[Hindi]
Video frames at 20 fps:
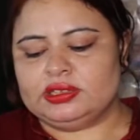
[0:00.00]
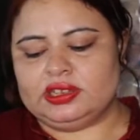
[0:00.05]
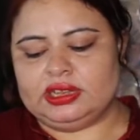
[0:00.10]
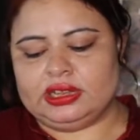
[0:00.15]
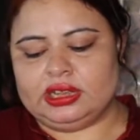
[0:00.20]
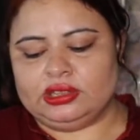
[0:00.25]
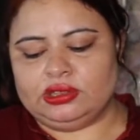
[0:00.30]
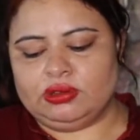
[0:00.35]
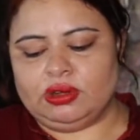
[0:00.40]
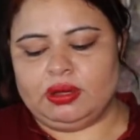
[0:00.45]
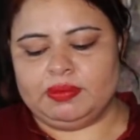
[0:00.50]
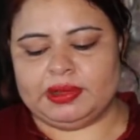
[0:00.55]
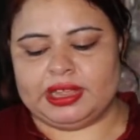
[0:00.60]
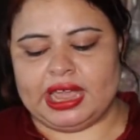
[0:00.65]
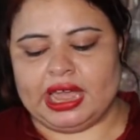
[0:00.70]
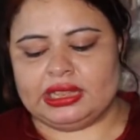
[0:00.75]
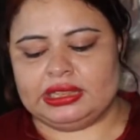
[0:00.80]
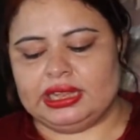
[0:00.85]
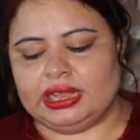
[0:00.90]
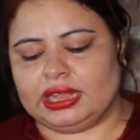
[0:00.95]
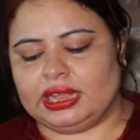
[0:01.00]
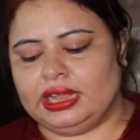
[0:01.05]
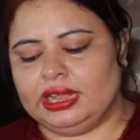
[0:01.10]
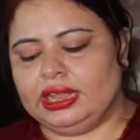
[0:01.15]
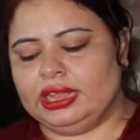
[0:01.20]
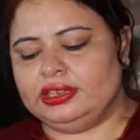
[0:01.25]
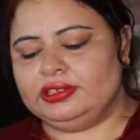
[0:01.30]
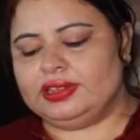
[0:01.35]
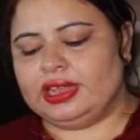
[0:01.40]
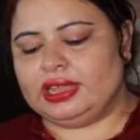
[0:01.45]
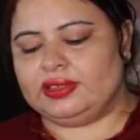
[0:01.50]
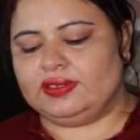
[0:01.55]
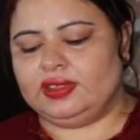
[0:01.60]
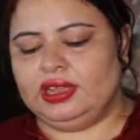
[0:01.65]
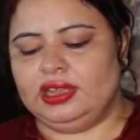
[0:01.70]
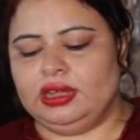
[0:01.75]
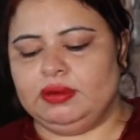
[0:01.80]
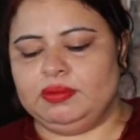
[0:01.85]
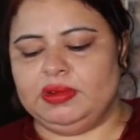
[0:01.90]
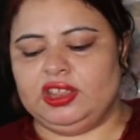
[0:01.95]
ठीक है तो हम क्या देखेंगे
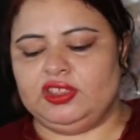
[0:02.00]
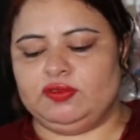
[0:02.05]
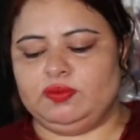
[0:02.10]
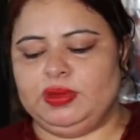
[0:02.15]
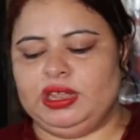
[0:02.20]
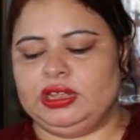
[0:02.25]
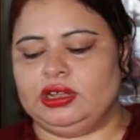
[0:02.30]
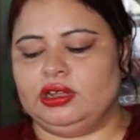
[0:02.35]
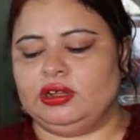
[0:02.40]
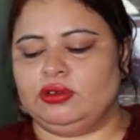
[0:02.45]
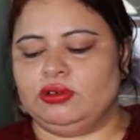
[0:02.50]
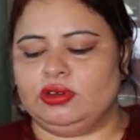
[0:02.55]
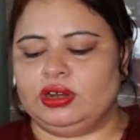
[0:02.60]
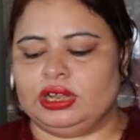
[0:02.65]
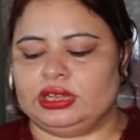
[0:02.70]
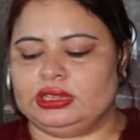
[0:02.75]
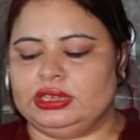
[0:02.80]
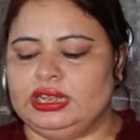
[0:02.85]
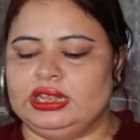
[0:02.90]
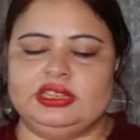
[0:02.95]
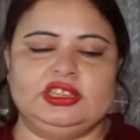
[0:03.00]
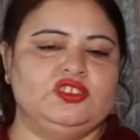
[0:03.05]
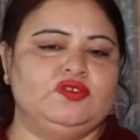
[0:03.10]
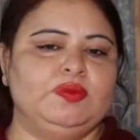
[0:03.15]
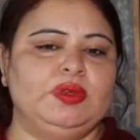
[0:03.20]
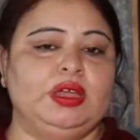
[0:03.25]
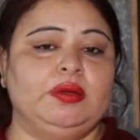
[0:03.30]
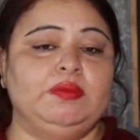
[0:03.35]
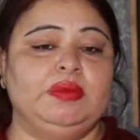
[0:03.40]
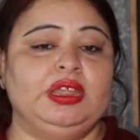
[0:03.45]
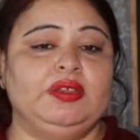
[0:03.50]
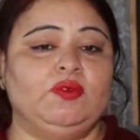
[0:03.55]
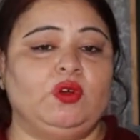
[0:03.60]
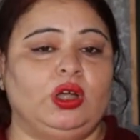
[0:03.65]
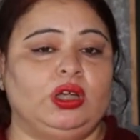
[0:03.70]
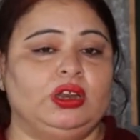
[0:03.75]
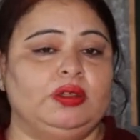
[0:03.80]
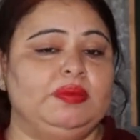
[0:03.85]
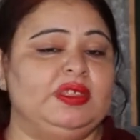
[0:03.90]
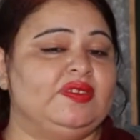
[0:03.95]
जैसे ही हमने स्पीकर को रख दिया जिसमें हमने
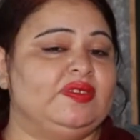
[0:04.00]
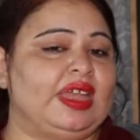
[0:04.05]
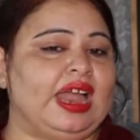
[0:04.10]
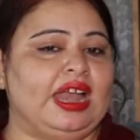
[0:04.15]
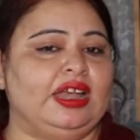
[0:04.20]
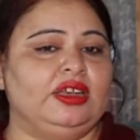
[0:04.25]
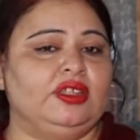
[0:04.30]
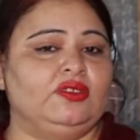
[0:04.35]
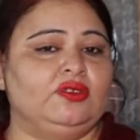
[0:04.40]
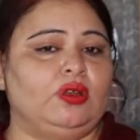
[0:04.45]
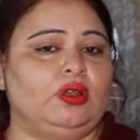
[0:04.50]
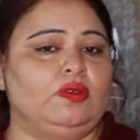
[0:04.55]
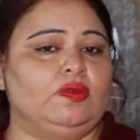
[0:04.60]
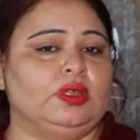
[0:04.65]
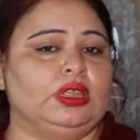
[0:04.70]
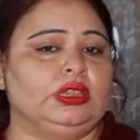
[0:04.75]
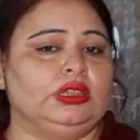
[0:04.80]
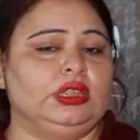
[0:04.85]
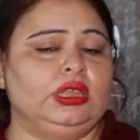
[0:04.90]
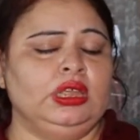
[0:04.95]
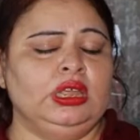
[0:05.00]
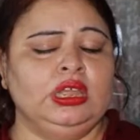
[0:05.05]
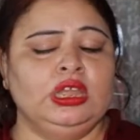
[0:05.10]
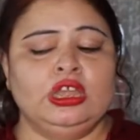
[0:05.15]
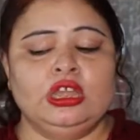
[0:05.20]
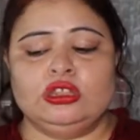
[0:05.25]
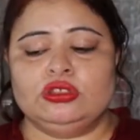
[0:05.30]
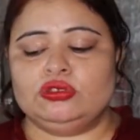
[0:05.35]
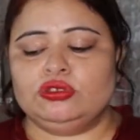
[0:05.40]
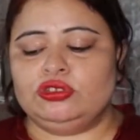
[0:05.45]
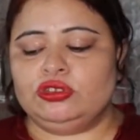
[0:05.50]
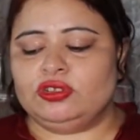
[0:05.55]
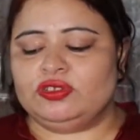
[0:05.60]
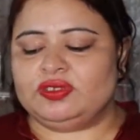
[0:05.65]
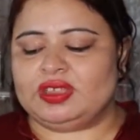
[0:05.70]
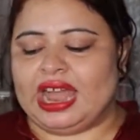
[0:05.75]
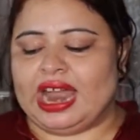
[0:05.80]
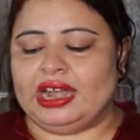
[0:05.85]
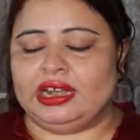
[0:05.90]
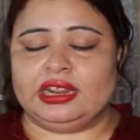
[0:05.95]
वाटर में सैंड डिजोल्व की थी तो जो
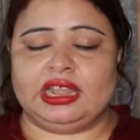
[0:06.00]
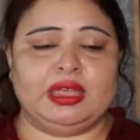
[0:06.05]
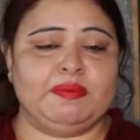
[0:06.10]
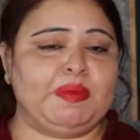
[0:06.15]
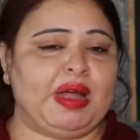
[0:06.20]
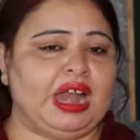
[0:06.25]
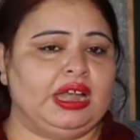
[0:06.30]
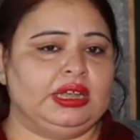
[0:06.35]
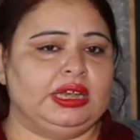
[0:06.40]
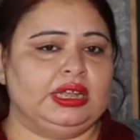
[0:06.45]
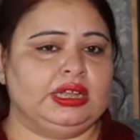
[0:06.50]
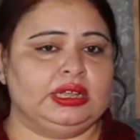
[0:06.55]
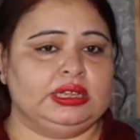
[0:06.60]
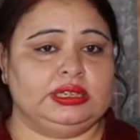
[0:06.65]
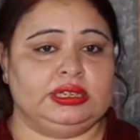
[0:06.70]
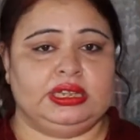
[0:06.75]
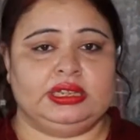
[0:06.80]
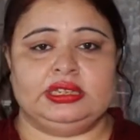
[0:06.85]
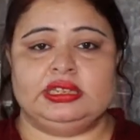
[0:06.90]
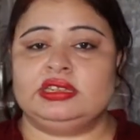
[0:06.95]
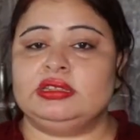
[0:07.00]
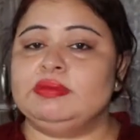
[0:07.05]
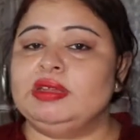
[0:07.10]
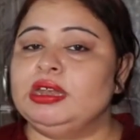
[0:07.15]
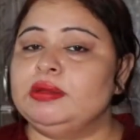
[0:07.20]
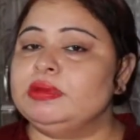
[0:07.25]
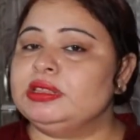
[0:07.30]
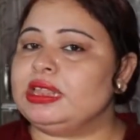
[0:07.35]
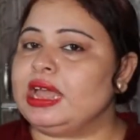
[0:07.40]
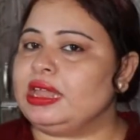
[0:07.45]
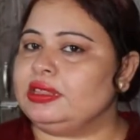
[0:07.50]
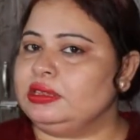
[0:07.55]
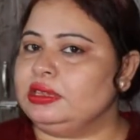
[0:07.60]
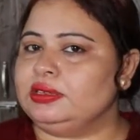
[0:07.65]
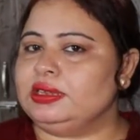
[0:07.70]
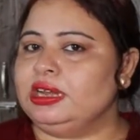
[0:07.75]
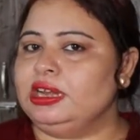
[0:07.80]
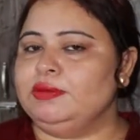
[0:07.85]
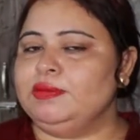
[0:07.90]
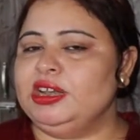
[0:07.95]
सैंड के पार्टिकल्स हैं जैसे मैंने बताया था
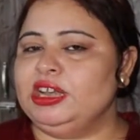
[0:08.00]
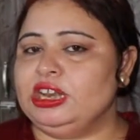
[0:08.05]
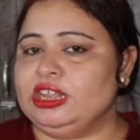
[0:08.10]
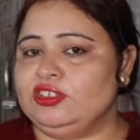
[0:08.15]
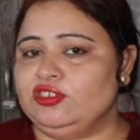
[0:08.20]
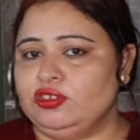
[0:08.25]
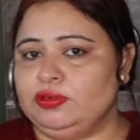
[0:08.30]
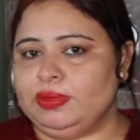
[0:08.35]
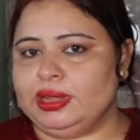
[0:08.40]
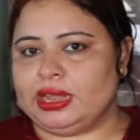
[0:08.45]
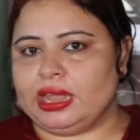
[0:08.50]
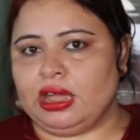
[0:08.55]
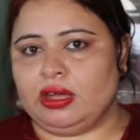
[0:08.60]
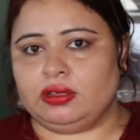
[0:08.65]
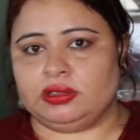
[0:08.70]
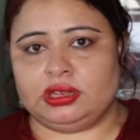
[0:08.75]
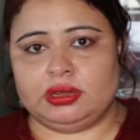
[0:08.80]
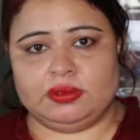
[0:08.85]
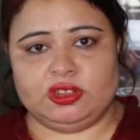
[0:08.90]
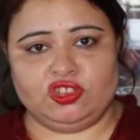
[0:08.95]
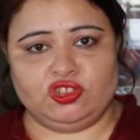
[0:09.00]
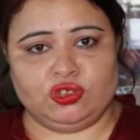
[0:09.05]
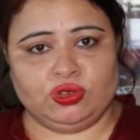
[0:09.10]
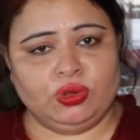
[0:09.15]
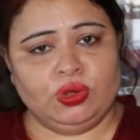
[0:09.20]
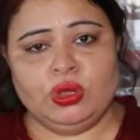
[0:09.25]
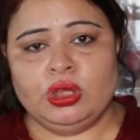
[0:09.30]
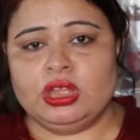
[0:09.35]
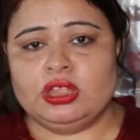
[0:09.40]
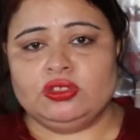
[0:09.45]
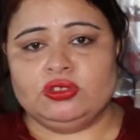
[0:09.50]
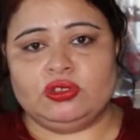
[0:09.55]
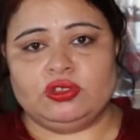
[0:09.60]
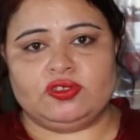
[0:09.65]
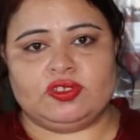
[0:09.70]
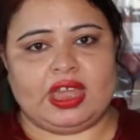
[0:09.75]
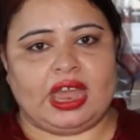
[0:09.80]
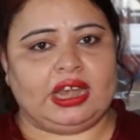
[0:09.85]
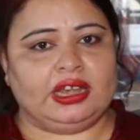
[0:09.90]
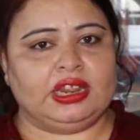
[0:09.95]
सेडिमेंटेशन में क्या होता है बच्चों जो
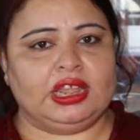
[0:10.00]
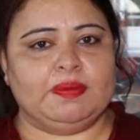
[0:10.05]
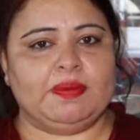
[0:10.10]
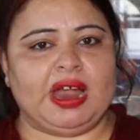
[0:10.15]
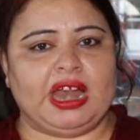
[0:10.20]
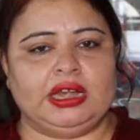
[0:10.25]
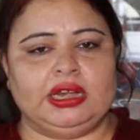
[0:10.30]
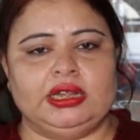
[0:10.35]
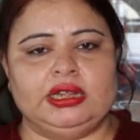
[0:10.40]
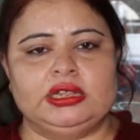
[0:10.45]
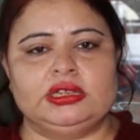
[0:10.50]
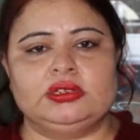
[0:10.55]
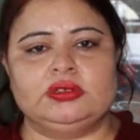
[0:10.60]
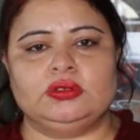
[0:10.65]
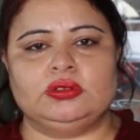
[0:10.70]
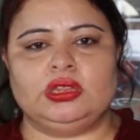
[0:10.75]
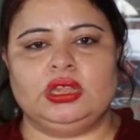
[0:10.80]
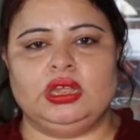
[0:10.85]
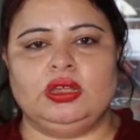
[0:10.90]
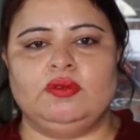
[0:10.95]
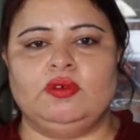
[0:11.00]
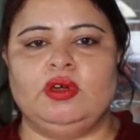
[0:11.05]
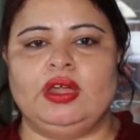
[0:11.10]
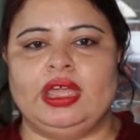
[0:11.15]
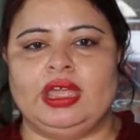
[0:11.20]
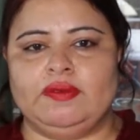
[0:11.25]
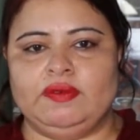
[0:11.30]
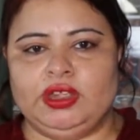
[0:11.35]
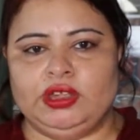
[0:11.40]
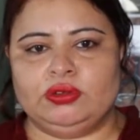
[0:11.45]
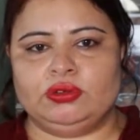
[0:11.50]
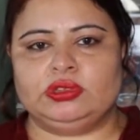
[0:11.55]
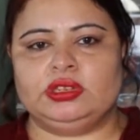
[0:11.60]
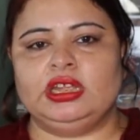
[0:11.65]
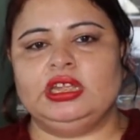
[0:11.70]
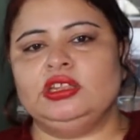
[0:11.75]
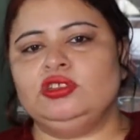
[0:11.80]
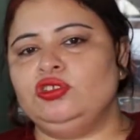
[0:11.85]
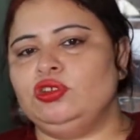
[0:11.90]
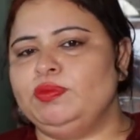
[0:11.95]
सैंड के पार्टिकल्स होते हैं वो हैवी
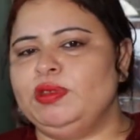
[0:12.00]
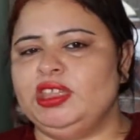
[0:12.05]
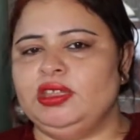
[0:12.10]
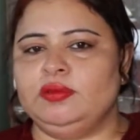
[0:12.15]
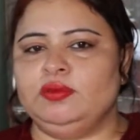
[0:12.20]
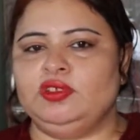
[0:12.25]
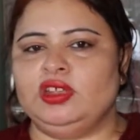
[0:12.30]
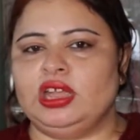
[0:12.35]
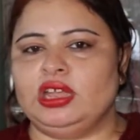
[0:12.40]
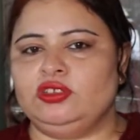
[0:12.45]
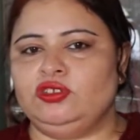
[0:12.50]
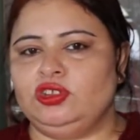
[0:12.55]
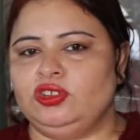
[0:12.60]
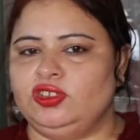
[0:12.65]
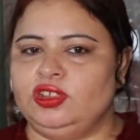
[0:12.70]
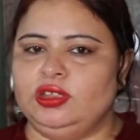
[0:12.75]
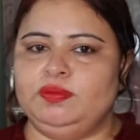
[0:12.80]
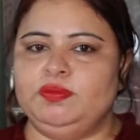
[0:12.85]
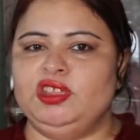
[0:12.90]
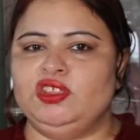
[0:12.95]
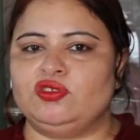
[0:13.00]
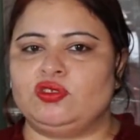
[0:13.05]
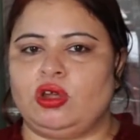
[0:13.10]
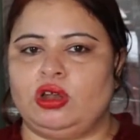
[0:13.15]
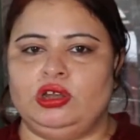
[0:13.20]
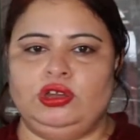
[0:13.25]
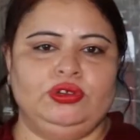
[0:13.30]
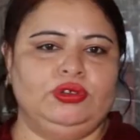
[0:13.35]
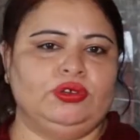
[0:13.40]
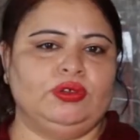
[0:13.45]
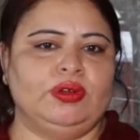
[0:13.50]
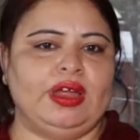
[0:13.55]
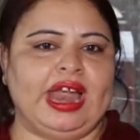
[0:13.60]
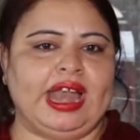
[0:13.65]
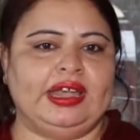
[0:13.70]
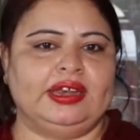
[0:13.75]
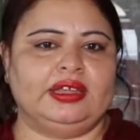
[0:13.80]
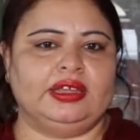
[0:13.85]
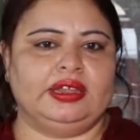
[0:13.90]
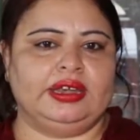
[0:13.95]
होते हैं जो भी जिसे भी सॉल्यूट को
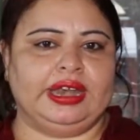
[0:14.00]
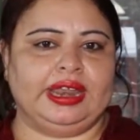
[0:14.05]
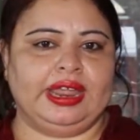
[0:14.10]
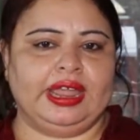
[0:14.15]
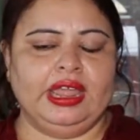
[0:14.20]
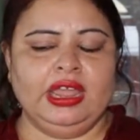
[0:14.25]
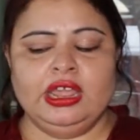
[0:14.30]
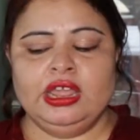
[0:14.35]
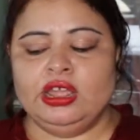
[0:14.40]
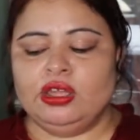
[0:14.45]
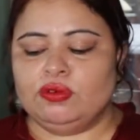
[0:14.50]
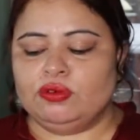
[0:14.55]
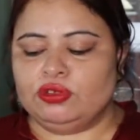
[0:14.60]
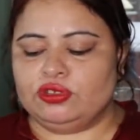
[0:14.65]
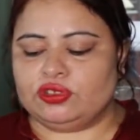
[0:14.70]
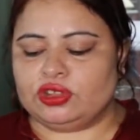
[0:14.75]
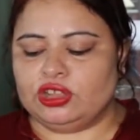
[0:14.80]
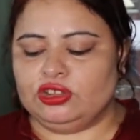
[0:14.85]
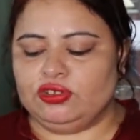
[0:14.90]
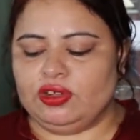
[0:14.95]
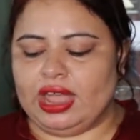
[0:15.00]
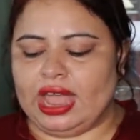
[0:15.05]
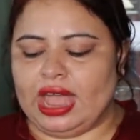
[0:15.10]
ऐड कर रहे हैं उसके जो